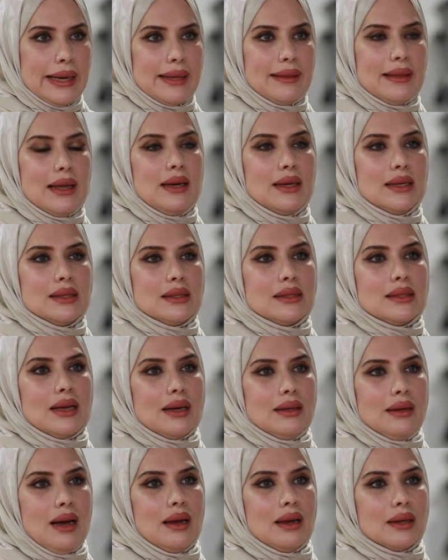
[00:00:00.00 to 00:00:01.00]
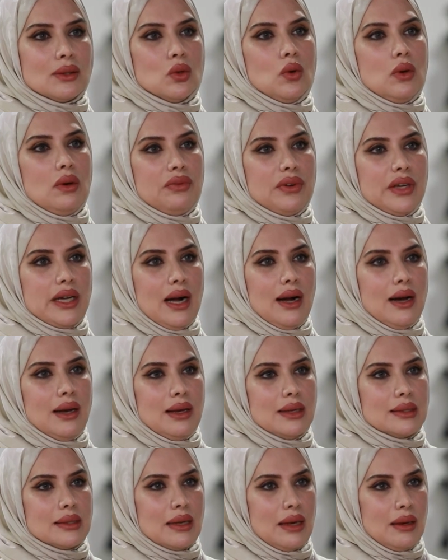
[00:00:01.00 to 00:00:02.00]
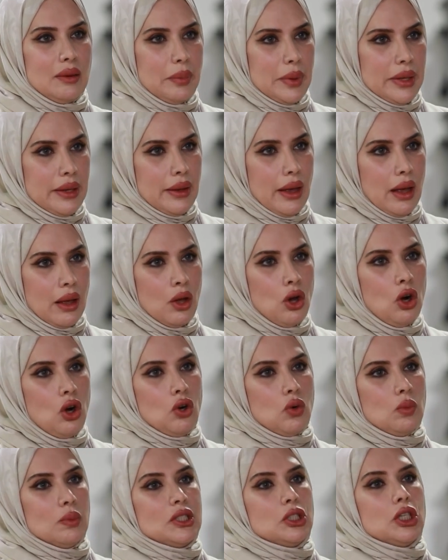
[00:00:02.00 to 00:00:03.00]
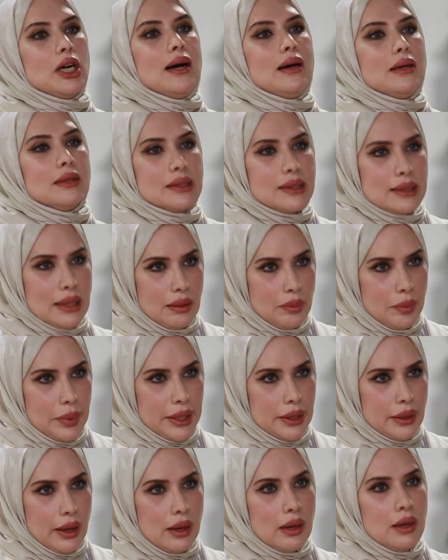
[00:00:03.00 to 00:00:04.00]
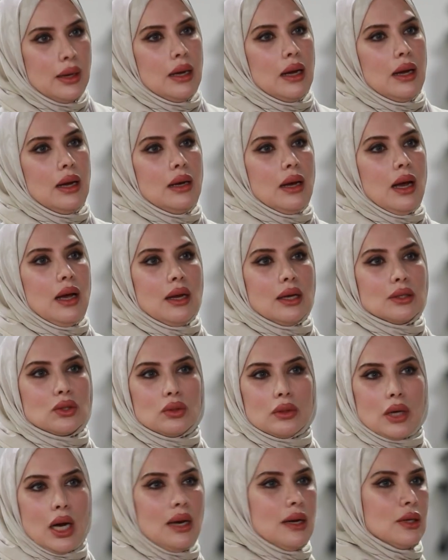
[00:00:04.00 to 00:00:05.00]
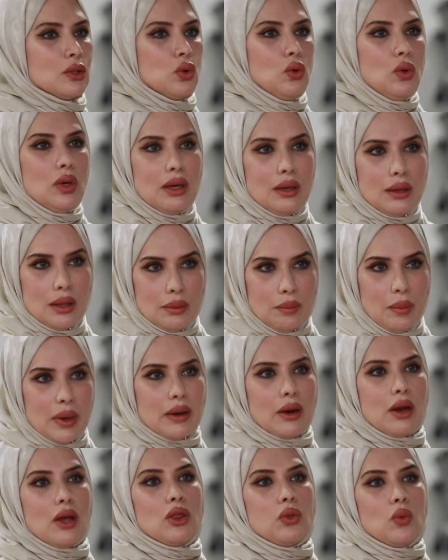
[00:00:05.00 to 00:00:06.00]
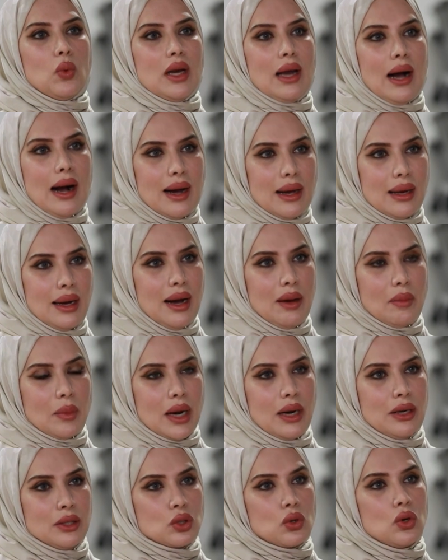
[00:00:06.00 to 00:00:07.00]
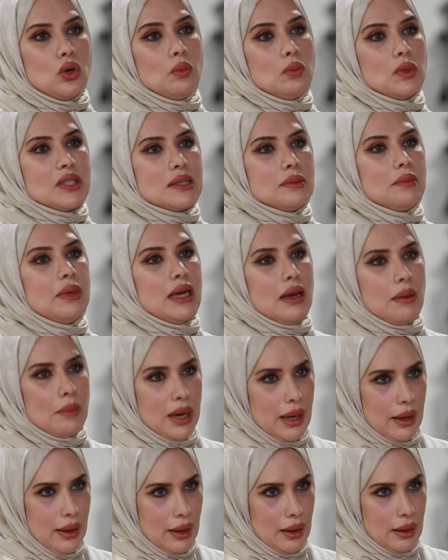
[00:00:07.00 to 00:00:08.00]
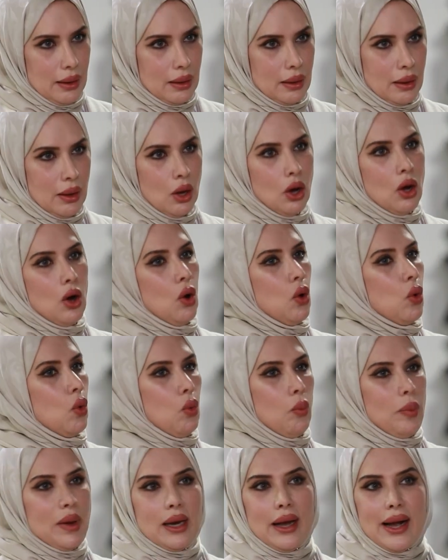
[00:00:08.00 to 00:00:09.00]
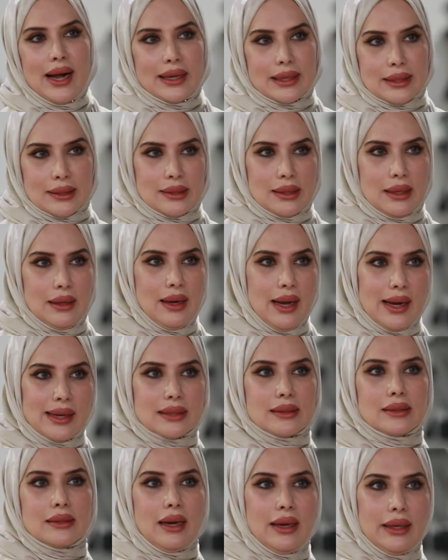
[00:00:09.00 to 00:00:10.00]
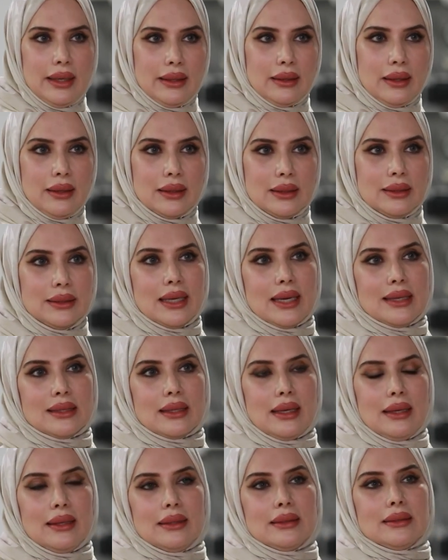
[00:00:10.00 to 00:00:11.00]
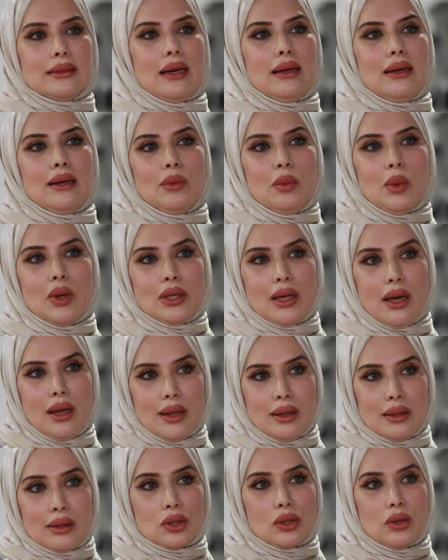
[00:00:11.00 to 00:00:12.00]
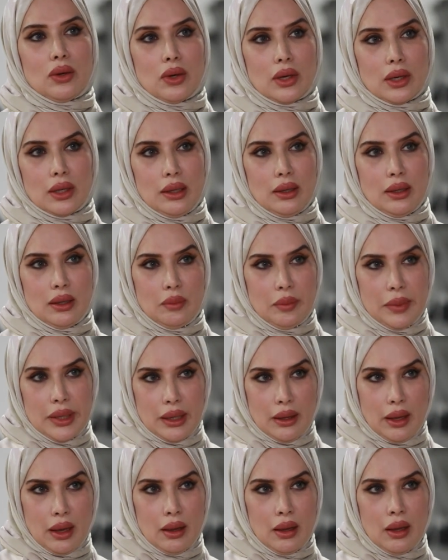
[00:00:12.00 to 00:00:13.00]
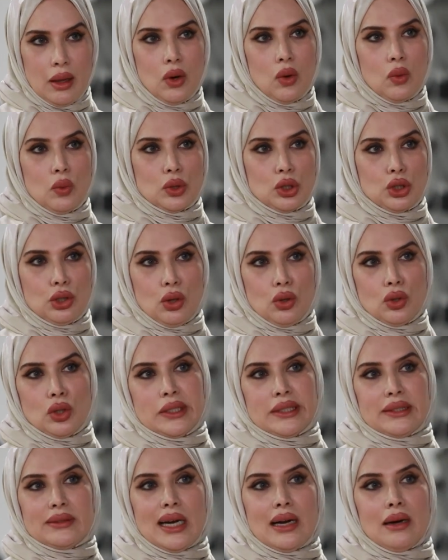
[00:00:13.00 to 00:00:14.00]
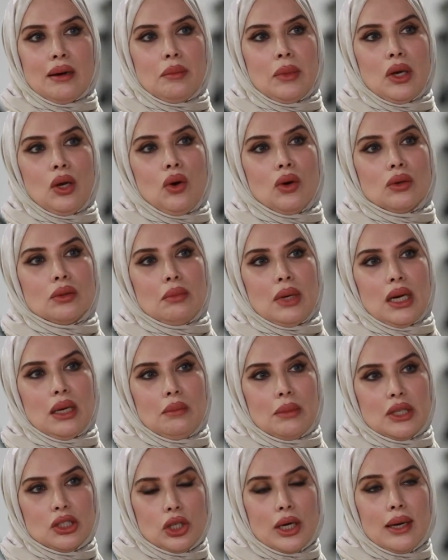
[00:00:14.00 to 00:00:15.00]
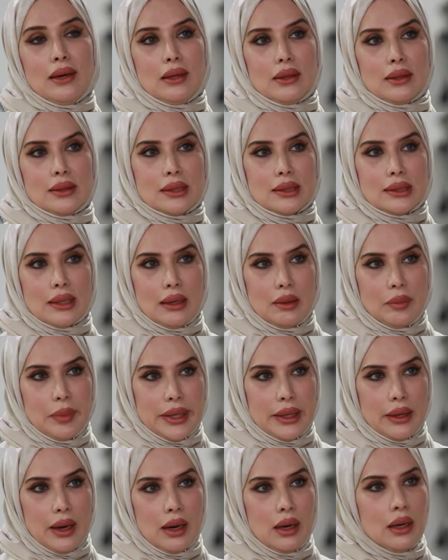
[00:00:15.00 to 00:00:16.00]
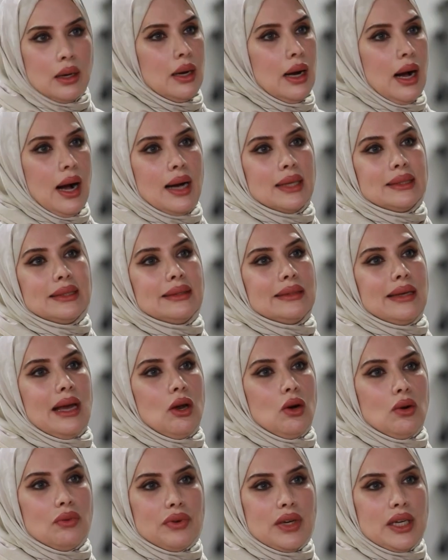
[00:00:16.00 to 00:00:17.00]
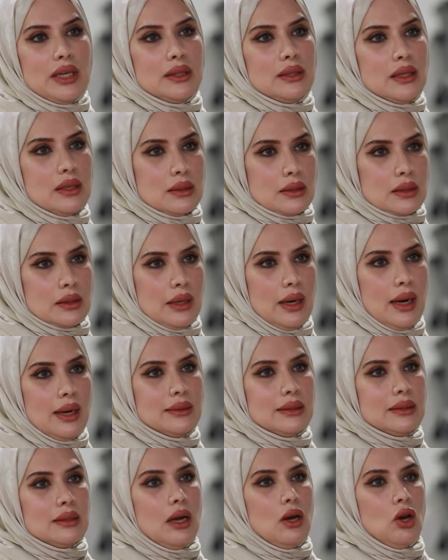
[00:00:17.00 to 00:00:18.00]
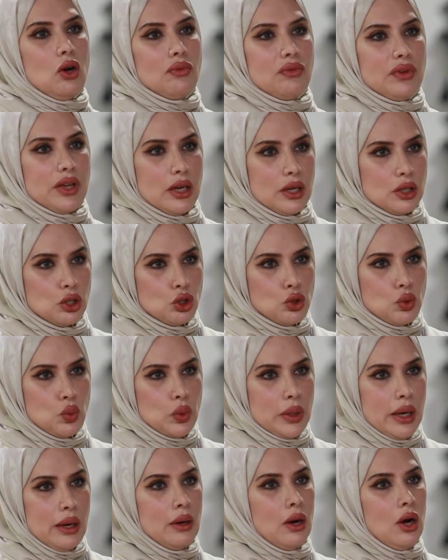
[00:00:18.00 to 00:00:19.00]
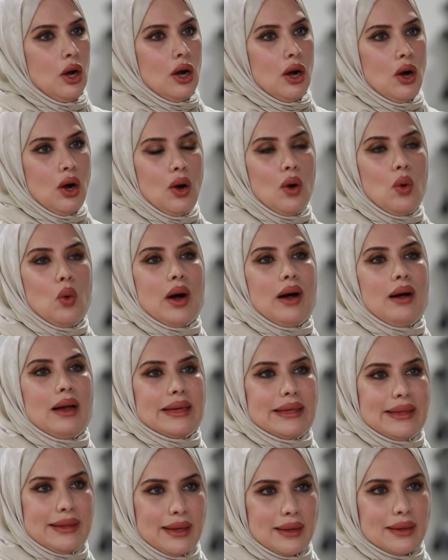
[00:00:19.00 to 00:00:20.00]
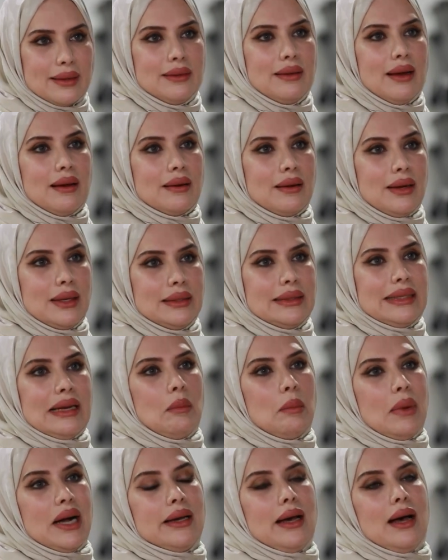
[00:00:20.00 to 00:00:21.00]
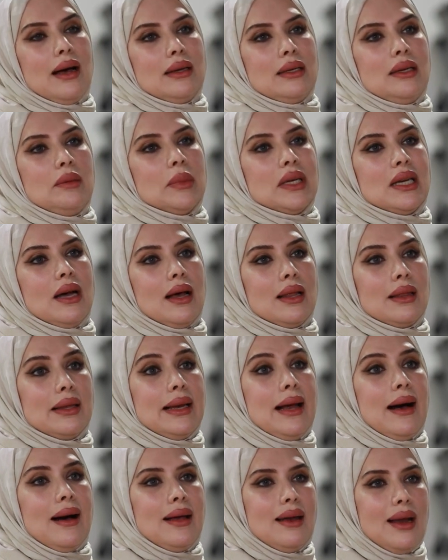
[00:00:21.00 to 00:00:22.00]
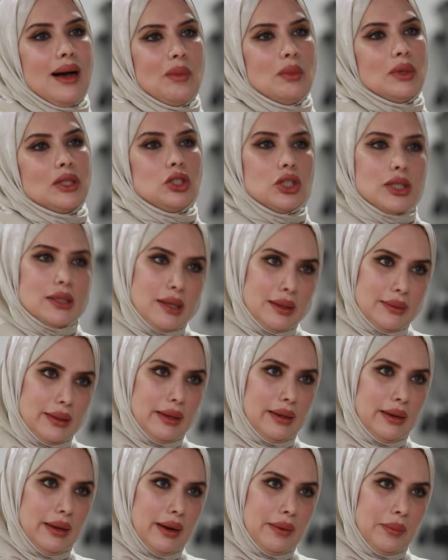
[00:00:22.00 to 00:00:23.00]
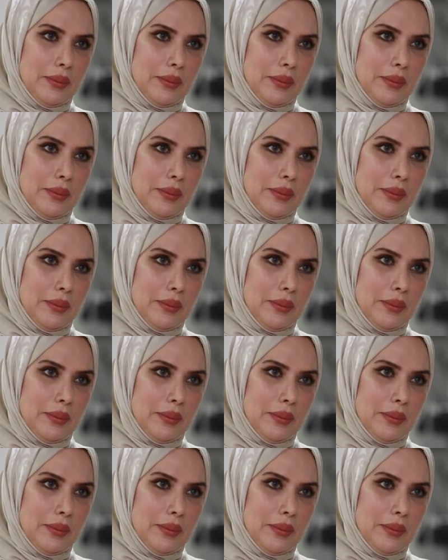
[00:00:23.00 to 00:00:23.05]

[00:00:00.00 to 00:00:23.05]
اذا الانسان على طول في حاله سلبيه ومشاعر سلبيه على طول المرض والآلام راح تكون مزمنة معاه صحيح وبالعكس العكس صحيح الناس اللي يتعلمون هذه الطرق العلمية وشلون يتعاملون مع المشاعر السلبية حتى لو في ديسك حتى لو في خشونة هو يقدر انه ما يعاني من هذه الالام الجسديه.